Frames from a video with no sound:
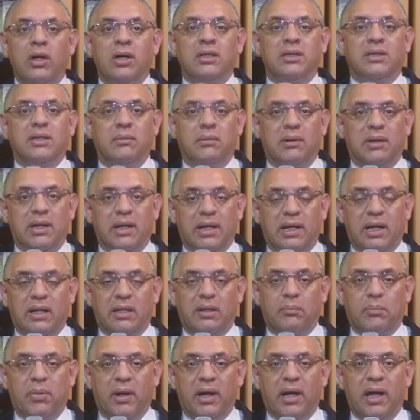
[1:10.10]
Si van a dejar
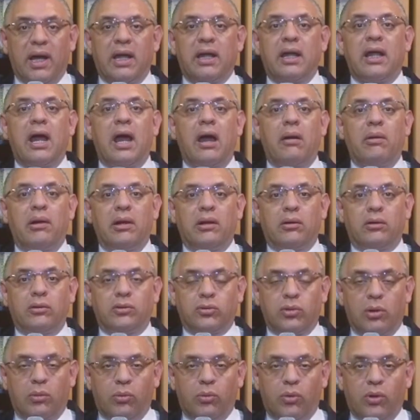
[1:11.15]
de pagar, hablen con
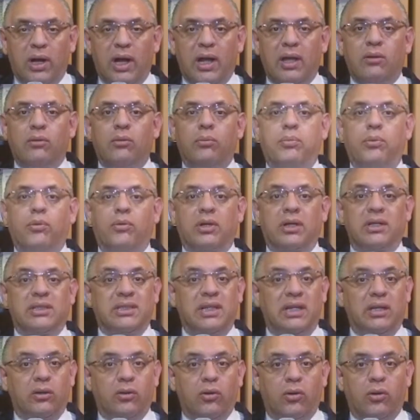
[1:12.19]
su abogado, porque
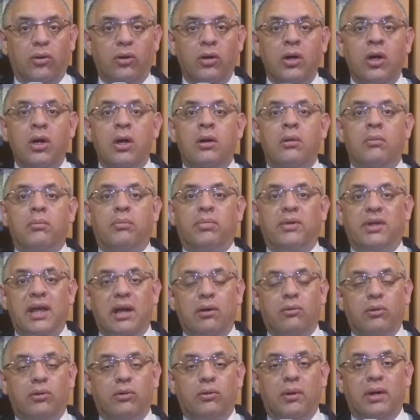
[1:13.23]
si no,
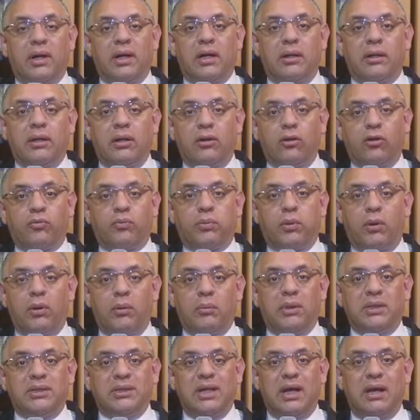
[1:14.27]
ya cuando vengan los
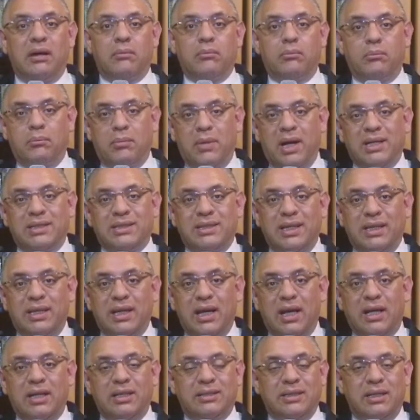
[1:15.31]
problemas ya más
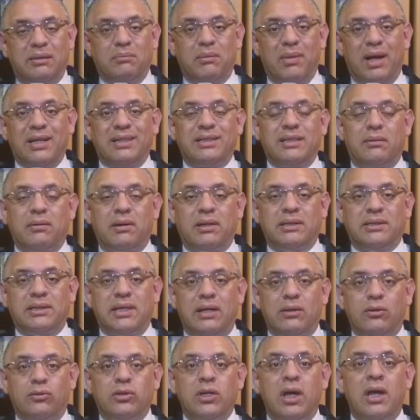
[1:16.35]
allá, estén más
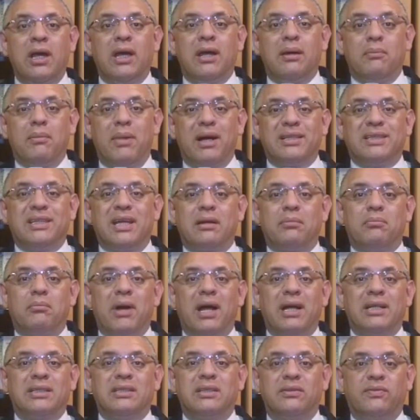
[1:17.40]
avanzados, va a ser
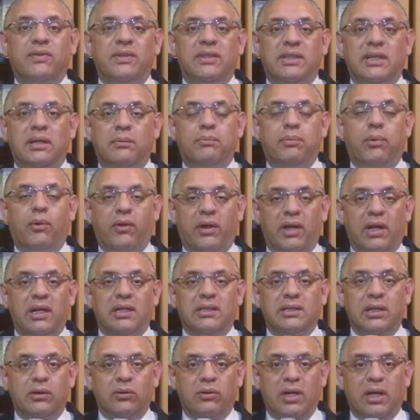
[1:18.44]
más difícil
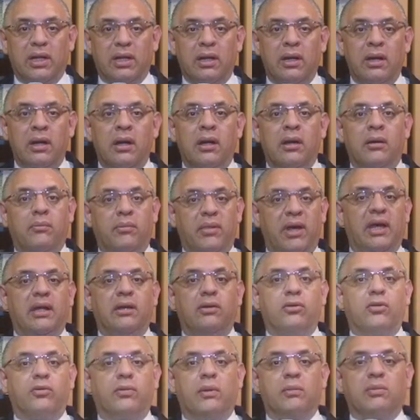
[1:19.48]
poderles ayudar.
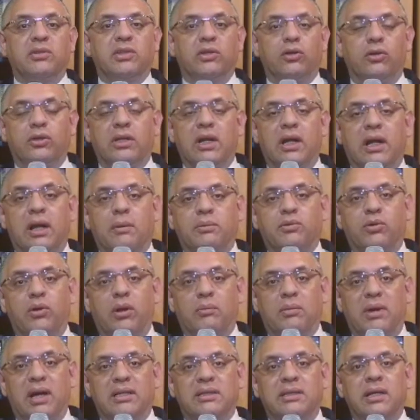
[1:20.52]
Bien, nos vemos en otra
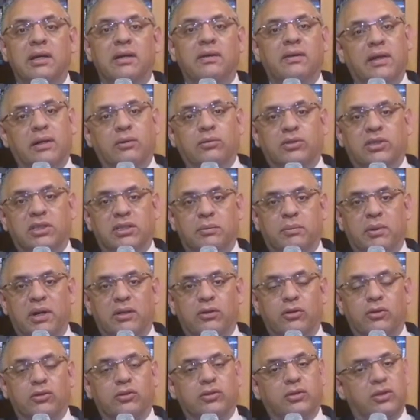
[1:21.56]
cápsula más de Justicia para
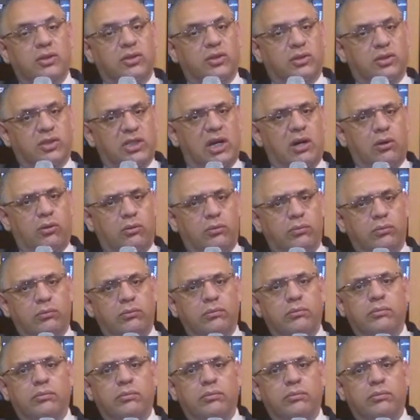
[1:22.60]
Todos. Chao.